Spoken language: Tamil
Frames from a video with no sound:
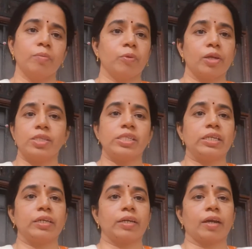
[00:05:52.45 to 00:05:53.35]
முயற்சி
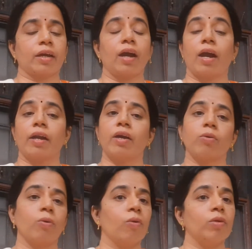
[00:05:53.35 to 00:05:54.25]
எடுக்கிறாங்க ஆனால்
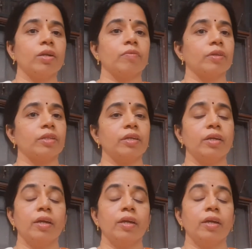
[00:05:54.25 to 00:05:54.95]
கோவலன் வந்து